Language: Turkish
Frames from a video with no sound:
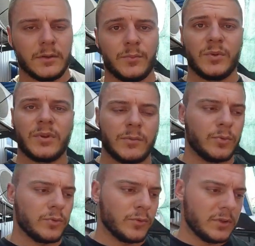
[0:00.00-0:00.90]
Biber
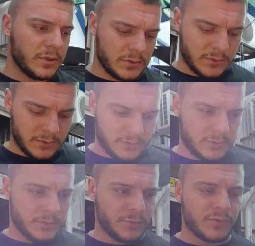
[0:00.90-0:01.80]
bulduk.
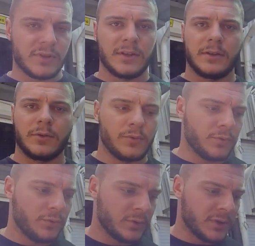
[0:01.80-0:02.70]
Ee, güzel
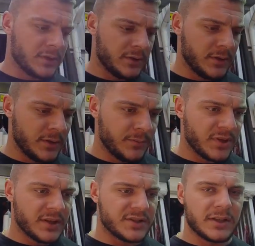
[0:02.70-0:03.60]
görünüyorlar.
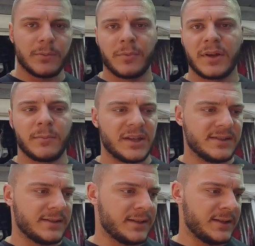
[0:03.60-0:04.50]
Birkaç tane biber almak
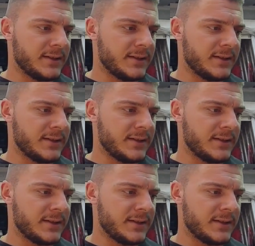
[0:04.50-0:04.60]
istedik.